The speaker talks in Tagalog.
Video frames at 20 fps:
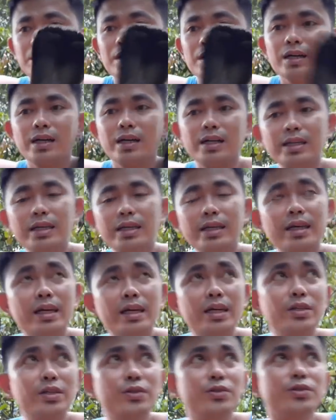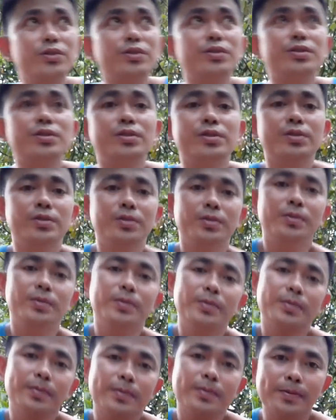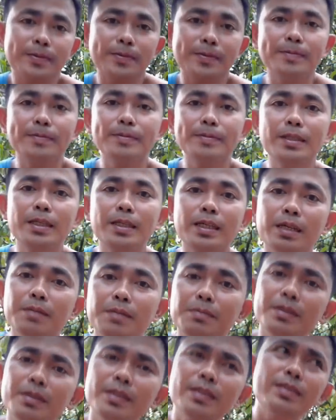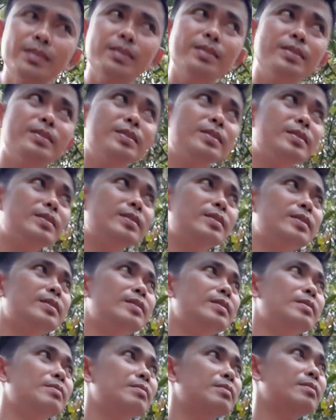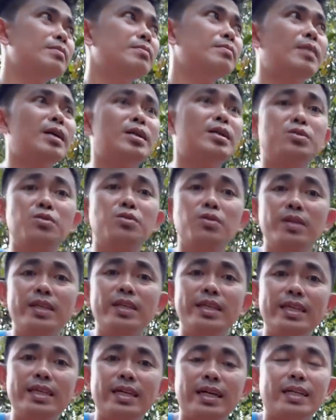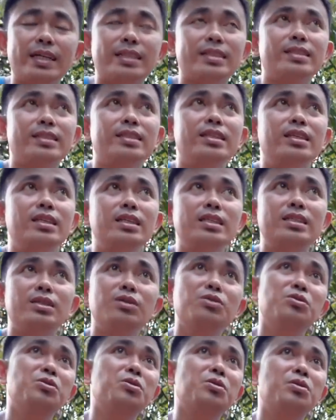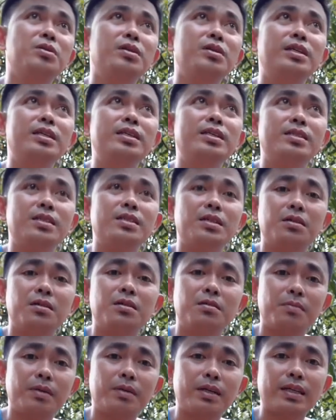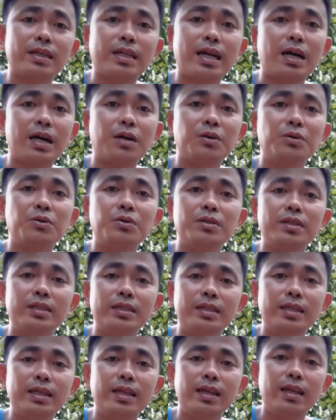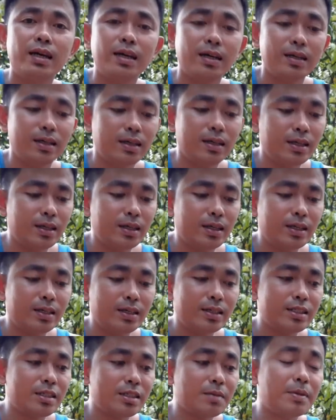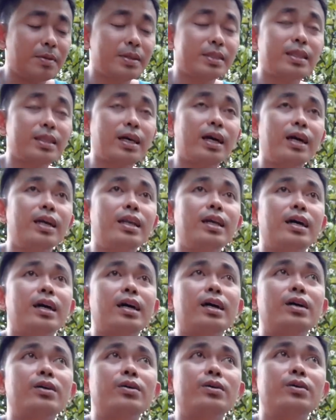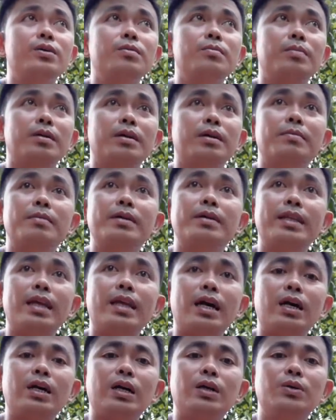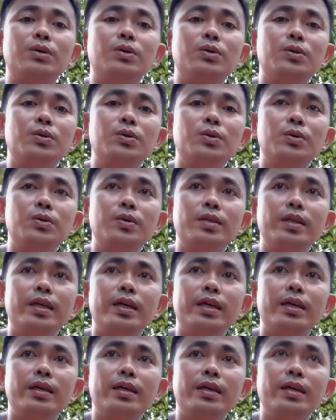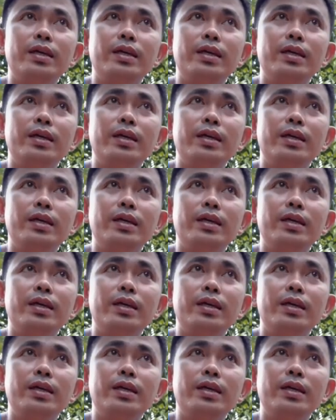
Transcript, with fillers: eh, ano, hindi ka man masulian, hindi isusuli sa'yo pag nahuli nila. Samantalang ako, pag minahuhuli,